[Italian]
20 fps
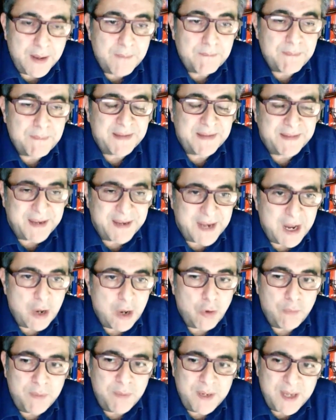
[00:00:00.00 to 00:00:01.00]
ma
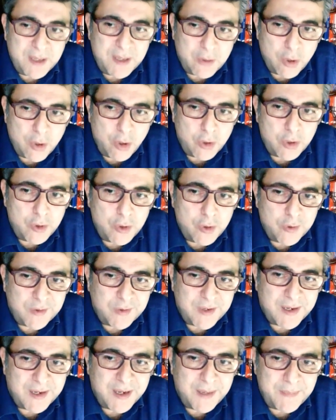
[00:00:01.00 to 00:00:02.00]
sarà obbligatorio
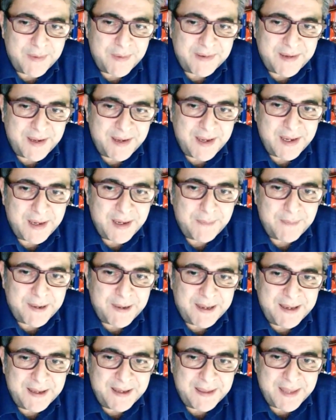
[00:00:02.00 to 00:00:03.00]
indossare la mascherina
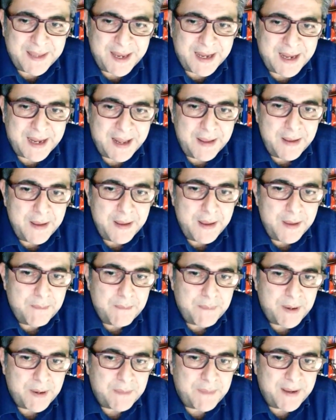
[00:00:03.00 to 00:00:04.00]
per l'intera
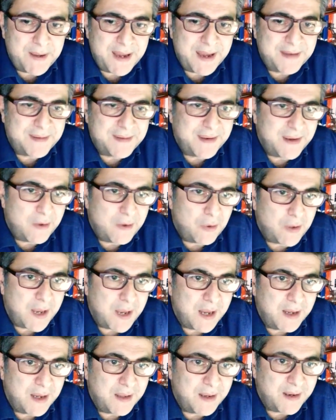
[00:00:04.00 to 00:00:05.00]
permanenza dei
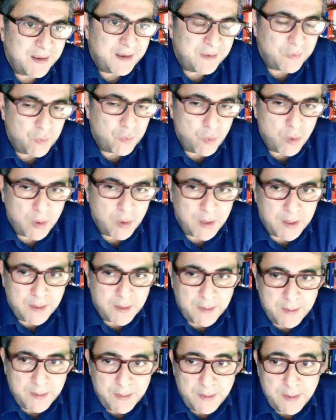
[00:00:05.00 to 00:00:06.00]
locali della scuola.
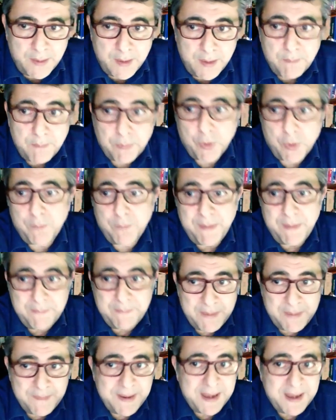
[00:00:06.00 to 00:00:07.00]

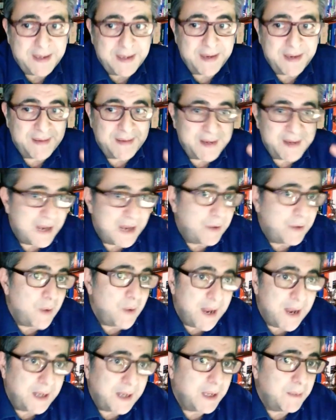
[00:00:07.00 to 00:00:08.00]
Probabilmente saranno
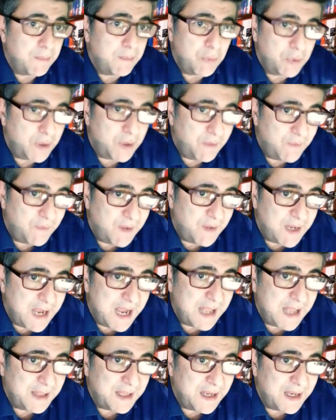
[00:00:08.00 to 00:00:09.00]
anche
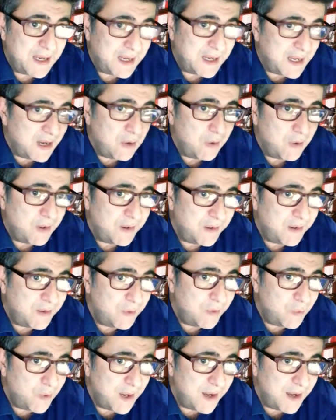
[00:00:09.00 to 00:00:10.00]
modificate le regole di
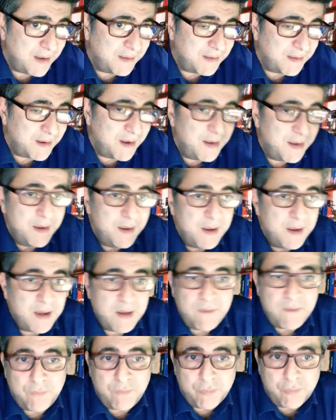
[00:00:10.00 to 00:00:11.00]
sicurezza
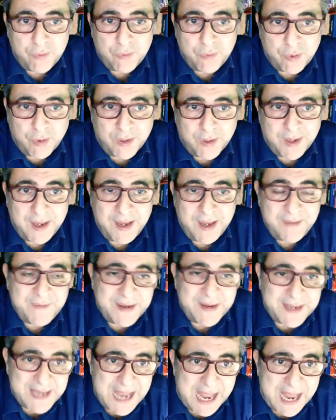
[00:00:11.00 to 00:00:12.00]
in funzione delle
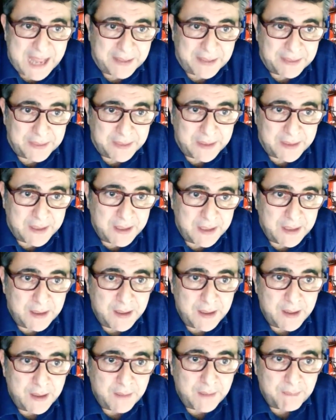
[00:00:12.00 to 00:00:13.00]
varianti
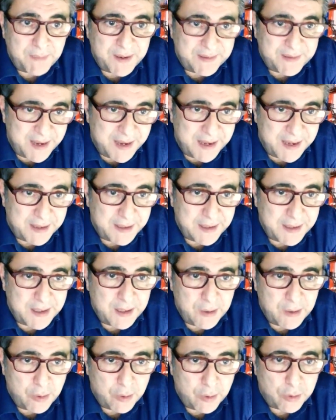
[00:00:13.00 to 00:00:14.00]
presenti
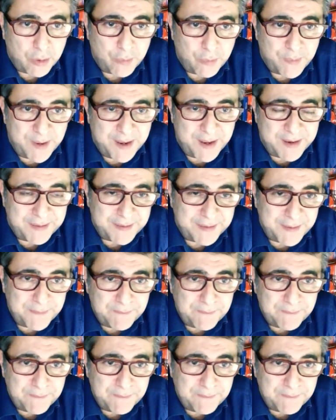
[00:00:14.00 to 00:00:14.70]
nel nostro paese.